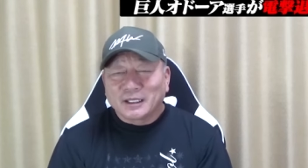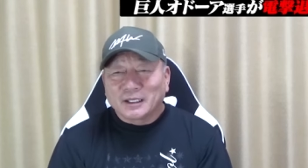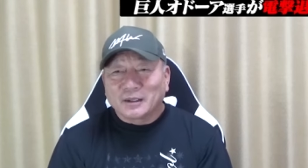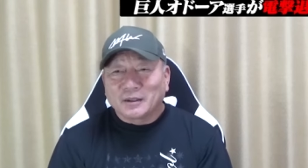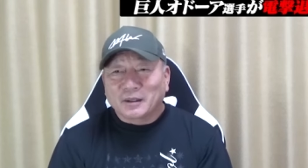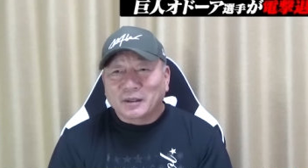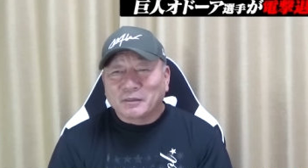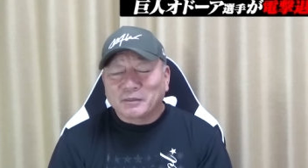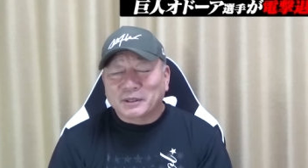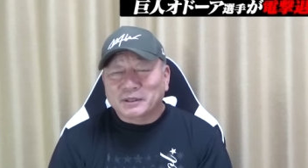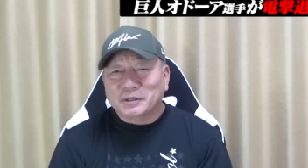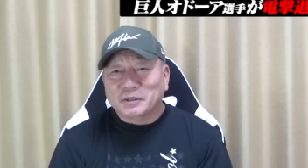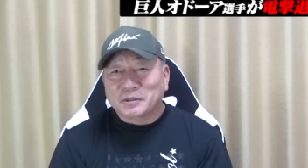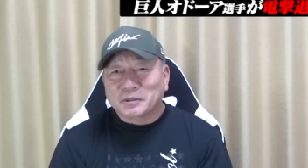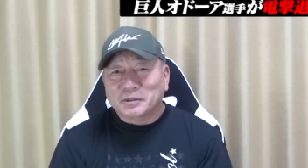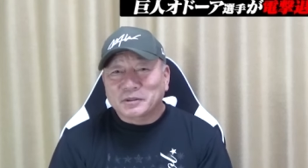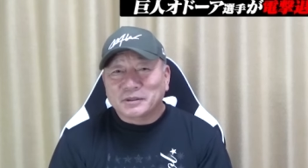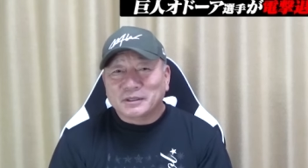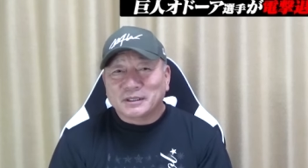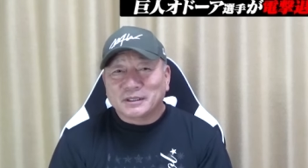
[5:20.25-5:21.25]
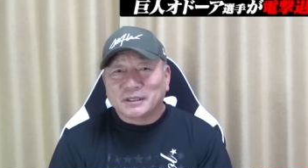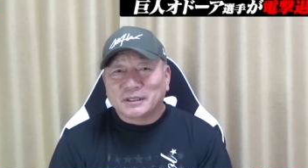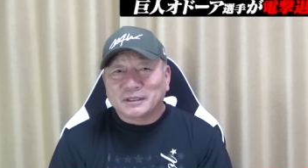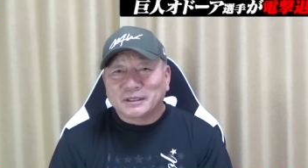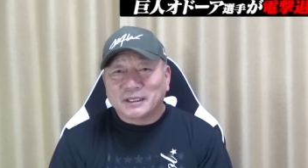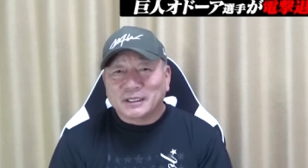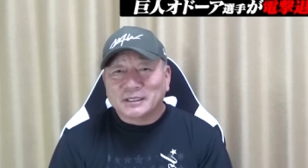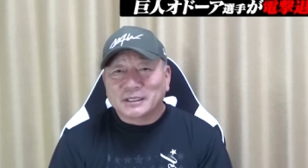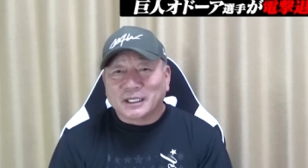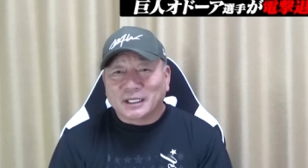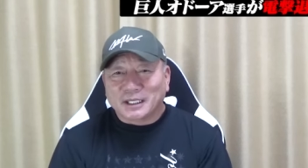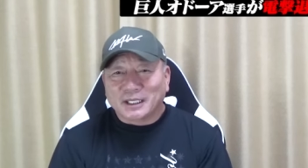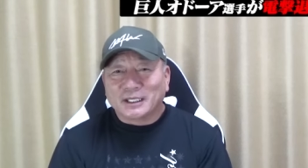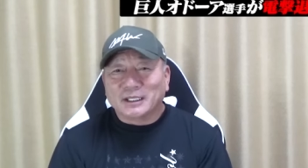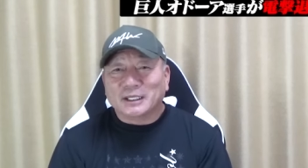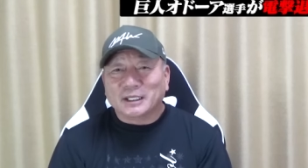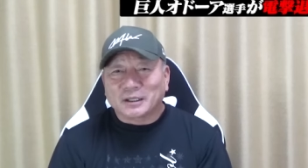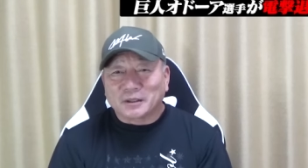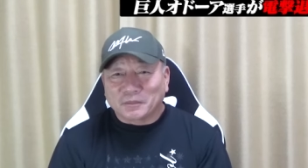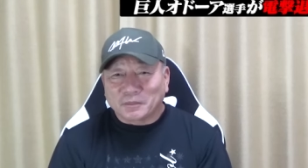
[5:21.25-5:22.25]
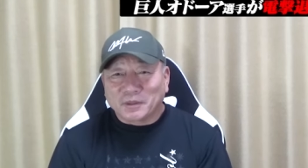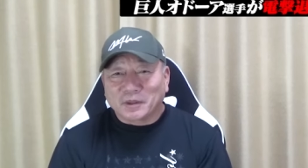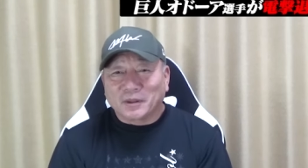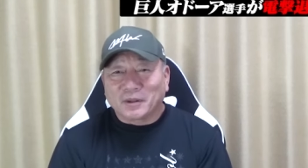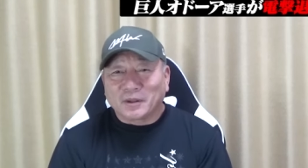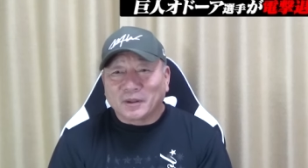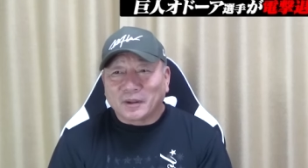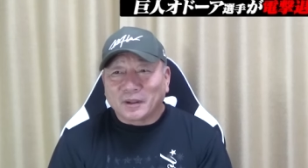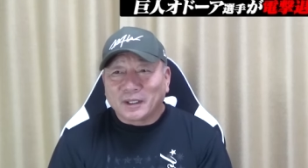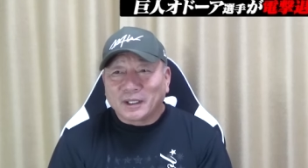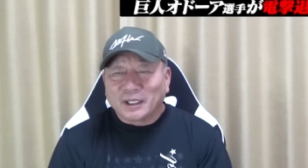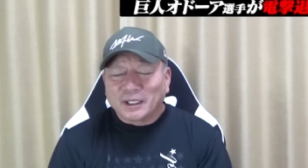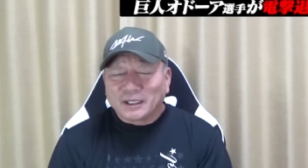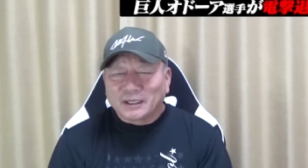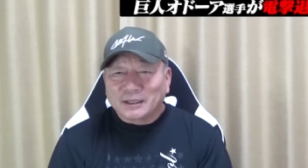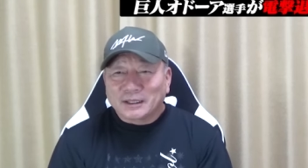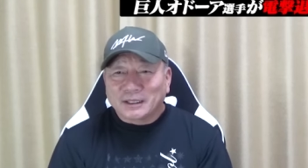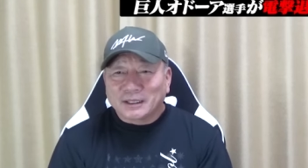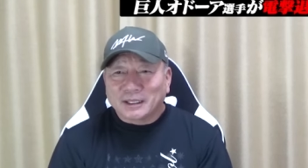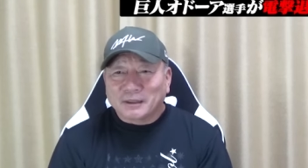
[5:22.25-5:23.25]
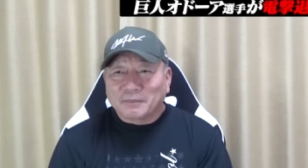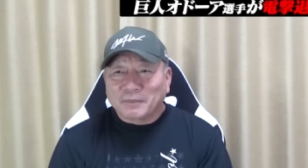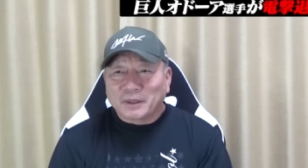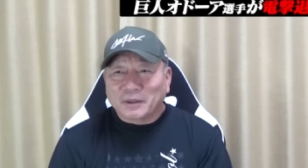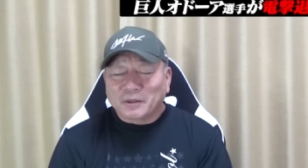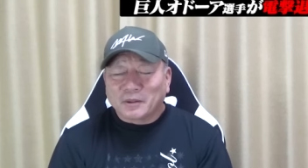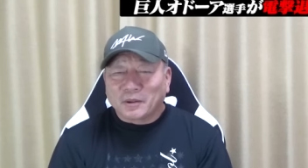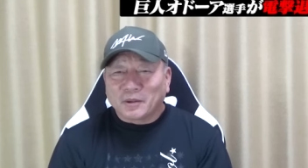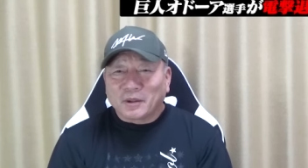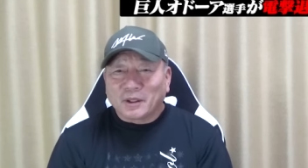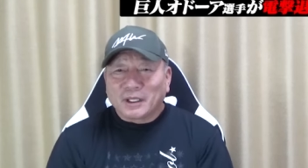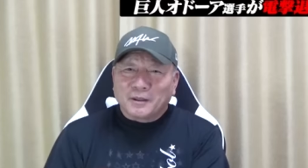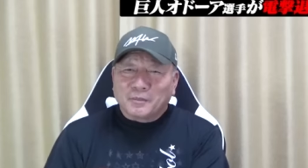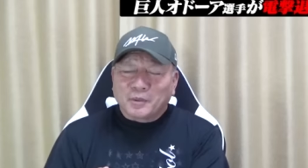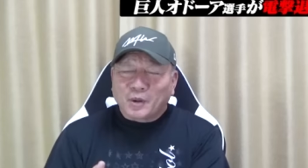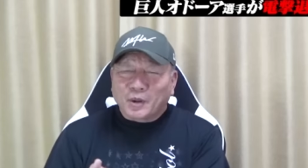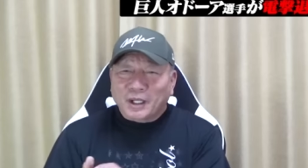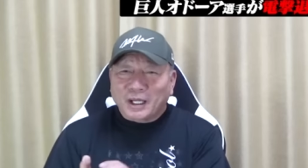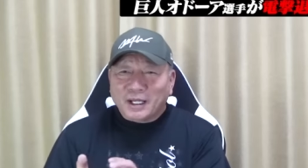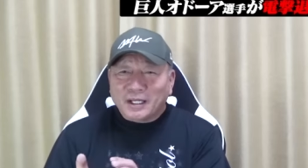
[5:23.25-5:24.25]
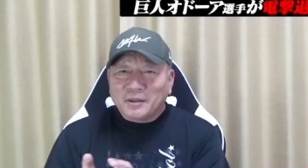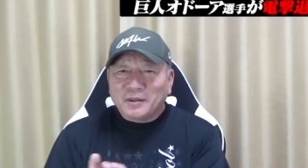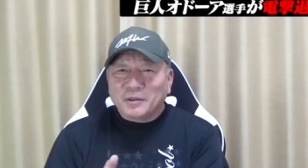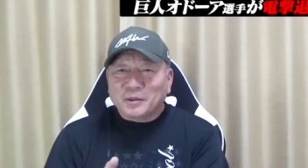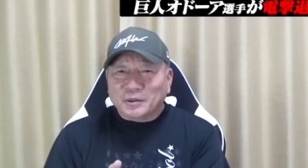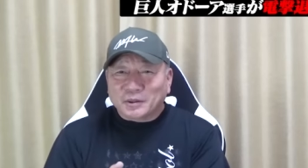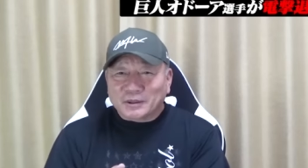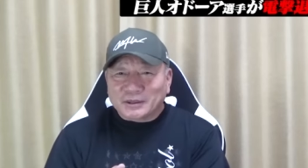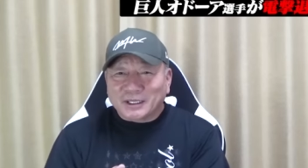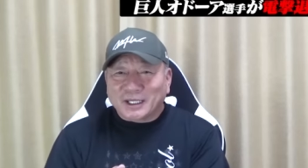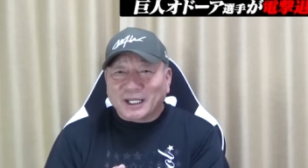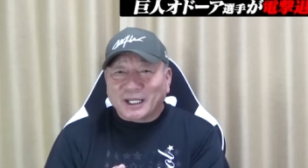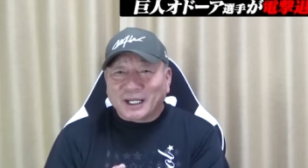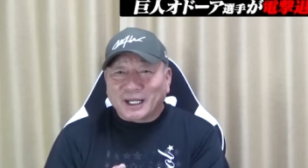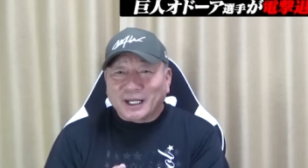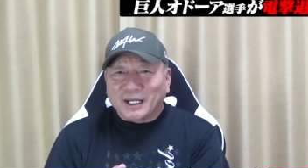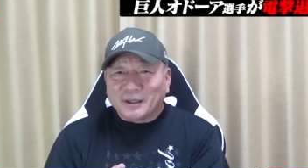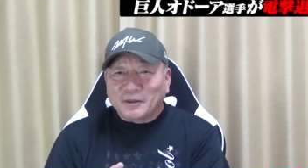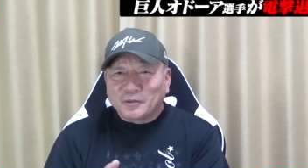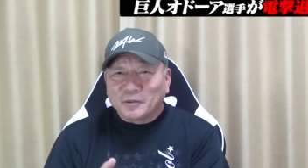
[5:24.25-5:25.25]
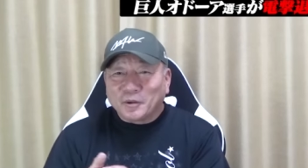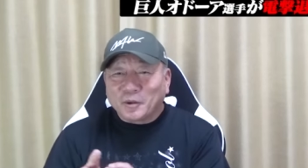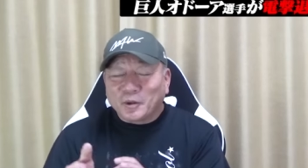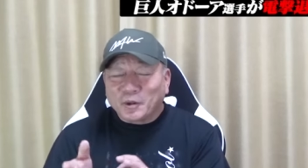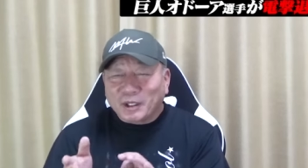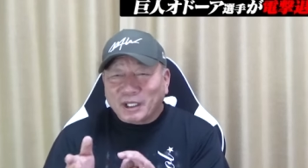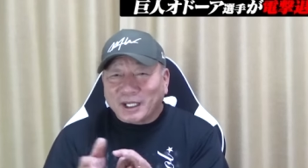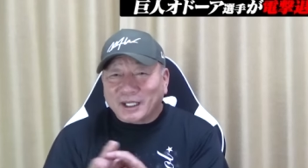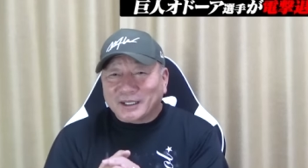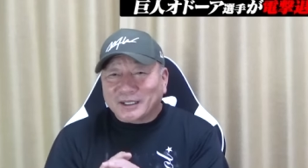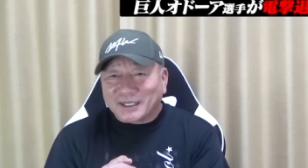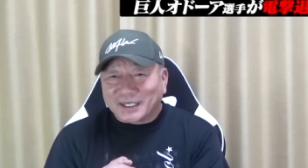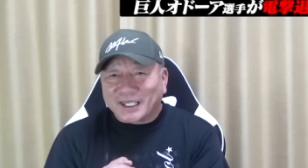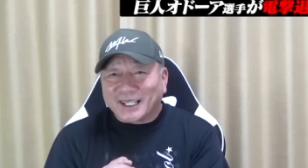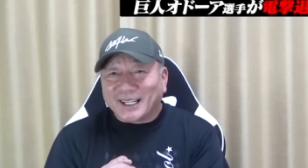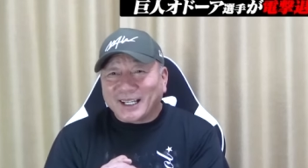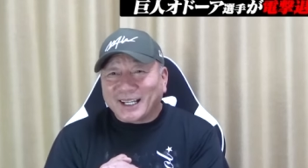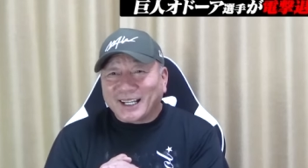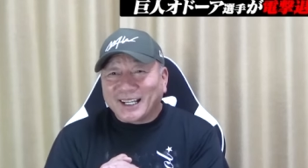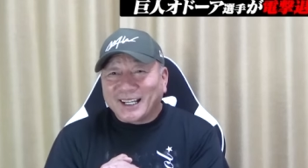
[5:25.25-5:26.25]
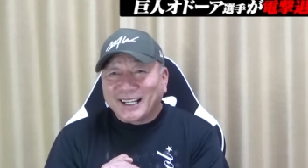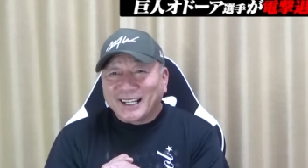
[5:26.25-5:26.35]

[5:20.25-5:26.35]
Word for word: これはまあ想像でしかないけども、ただやっぱこうポランコとさ、ウォーカーって